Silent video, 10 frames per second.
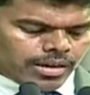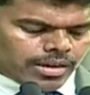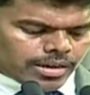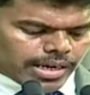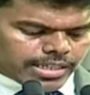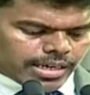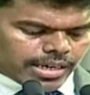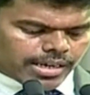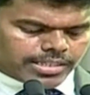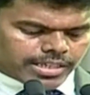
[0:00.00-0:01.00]

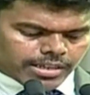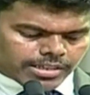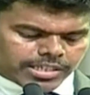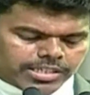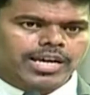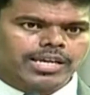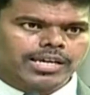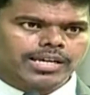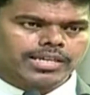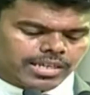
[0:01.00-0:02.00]
రైతన్నల కష్టాలు
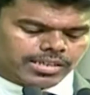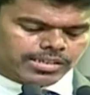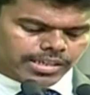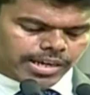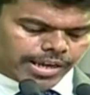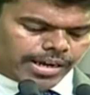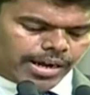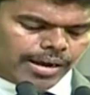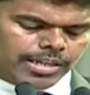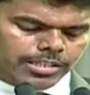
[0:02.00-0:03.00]
తీర్చడానికి
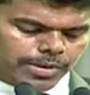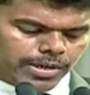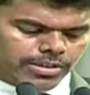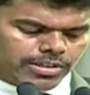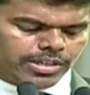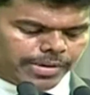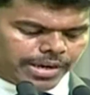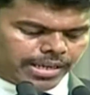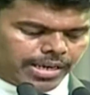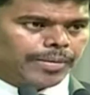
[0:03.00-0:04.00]
నిరంతరాయంగా కష్టపడుతున్న
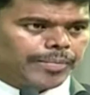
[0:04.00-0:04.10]
నిజమైన